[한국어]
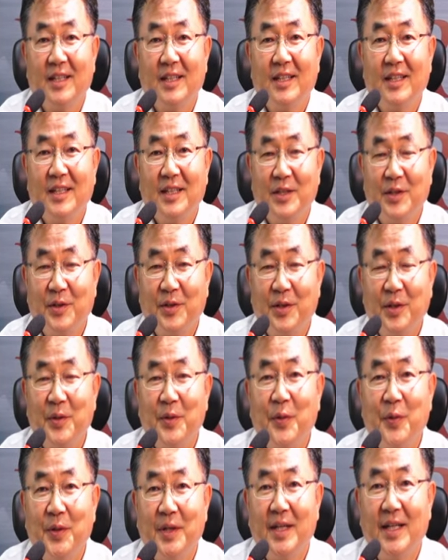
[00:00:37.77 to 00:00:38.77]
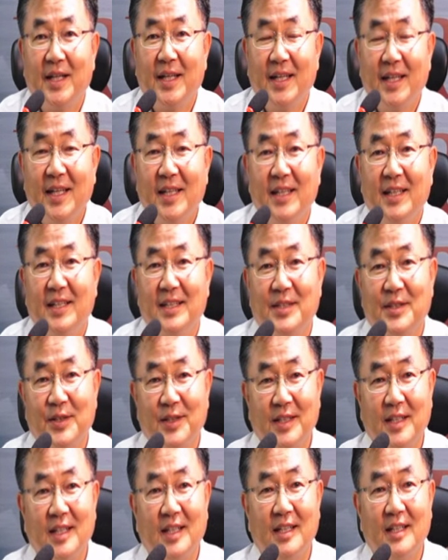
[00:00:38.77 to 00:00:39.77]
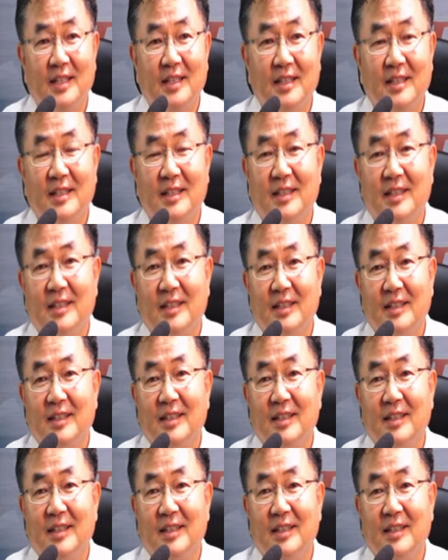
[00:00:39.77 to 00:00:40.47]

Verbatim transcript: 이러닝 코리아에 저희가 아,